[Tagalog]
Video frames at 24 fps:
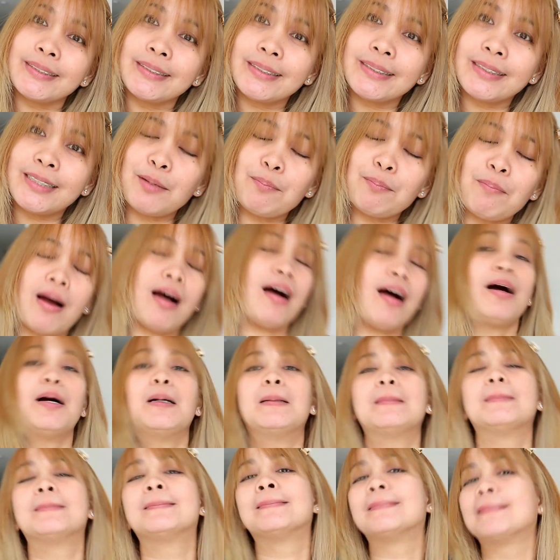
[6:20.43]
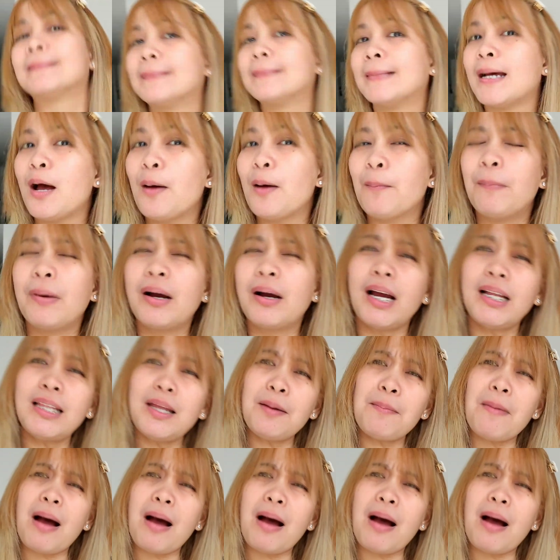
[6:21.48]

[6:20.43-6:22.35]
Diba? Maganda